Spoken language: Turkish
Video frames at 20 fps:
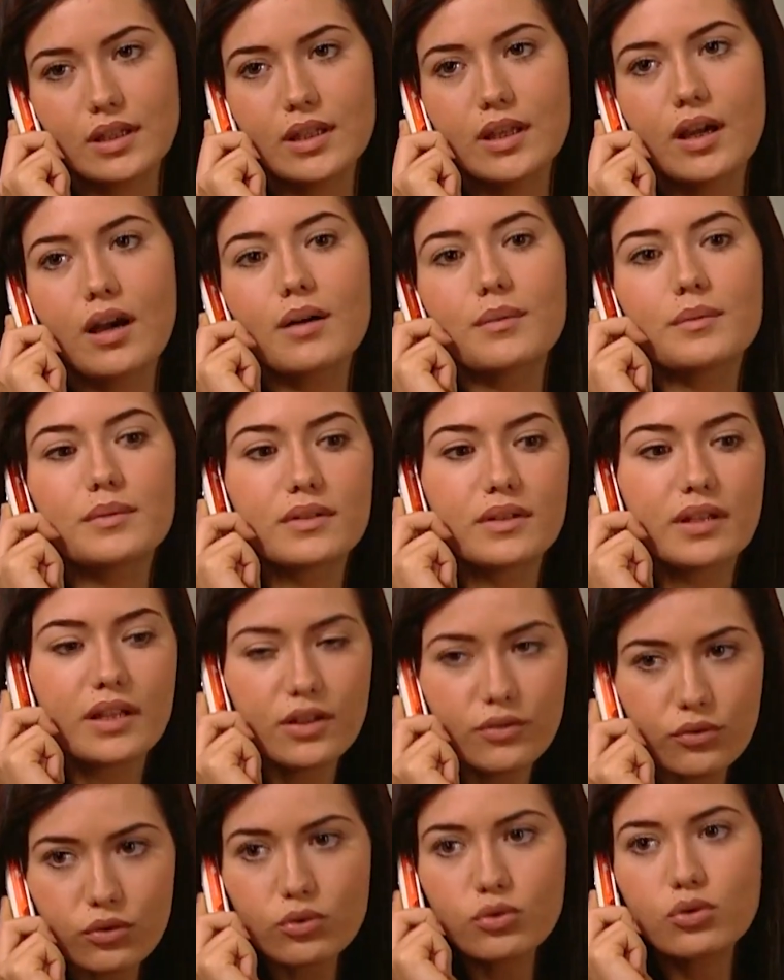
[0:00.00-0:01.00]
Ya
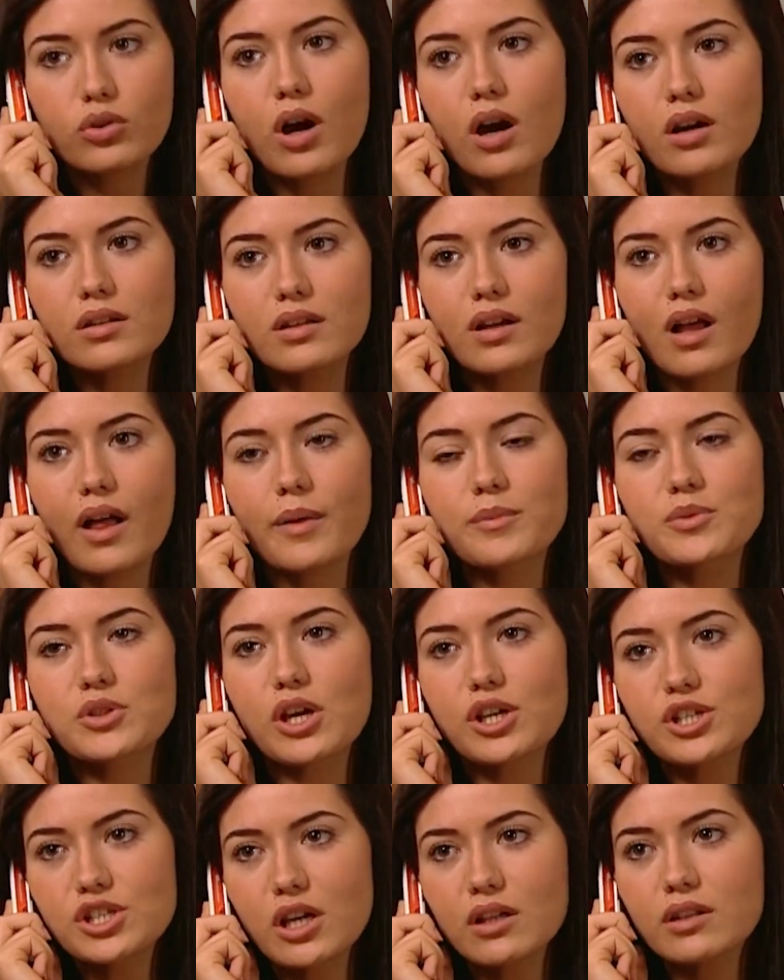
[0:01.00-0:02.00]
telefon yukarıda kalmış
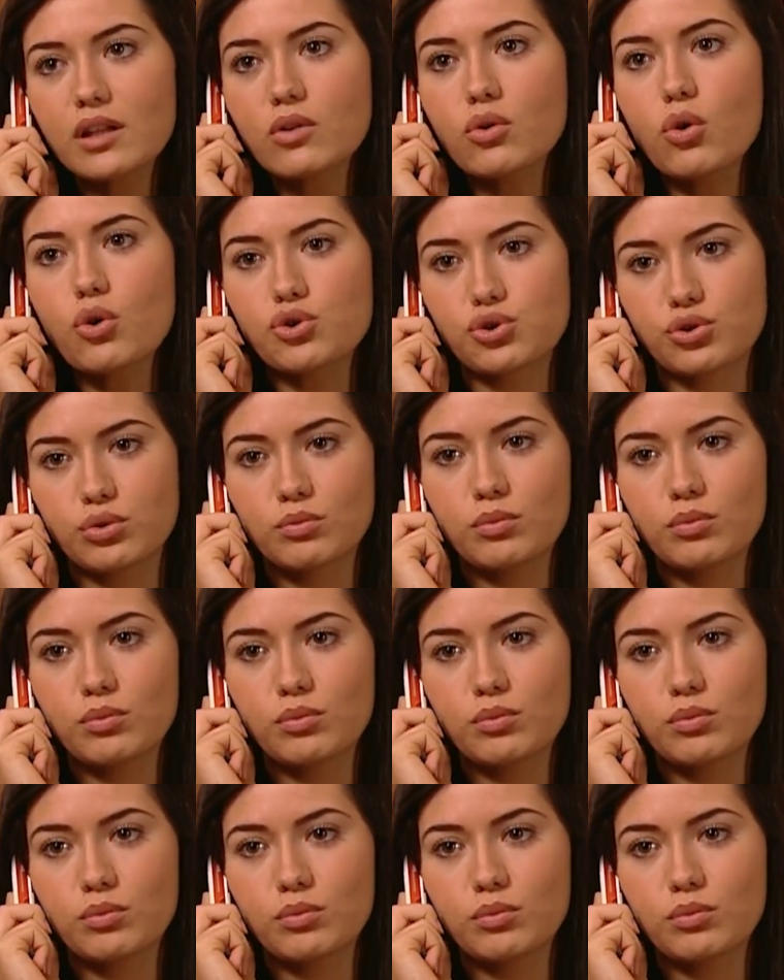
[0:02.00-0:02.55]
aşağıdan koştum.